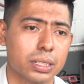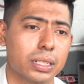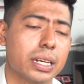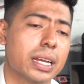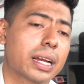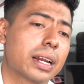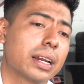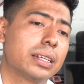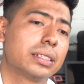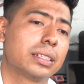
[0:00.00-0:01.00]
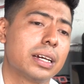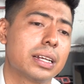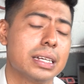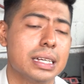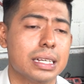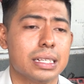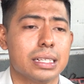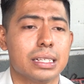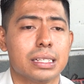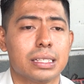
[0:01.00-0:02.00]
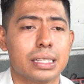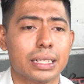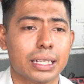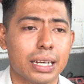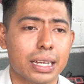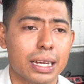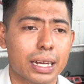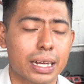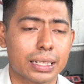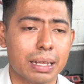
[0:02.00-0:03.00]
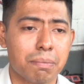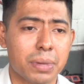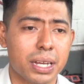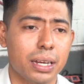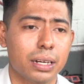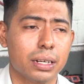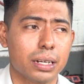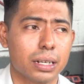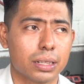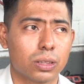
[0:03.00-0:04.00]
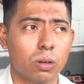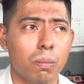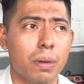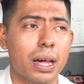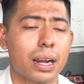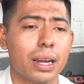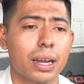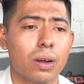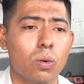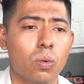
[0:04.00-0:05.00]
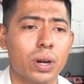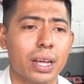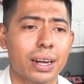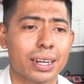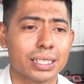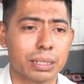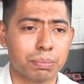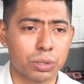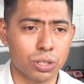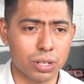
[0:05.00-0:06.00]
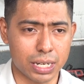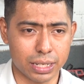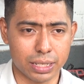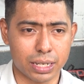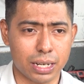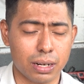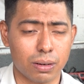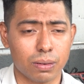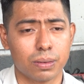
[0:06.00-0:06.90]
Tenía que registrar. Se tenía que también tomarle una recepción a ese carro.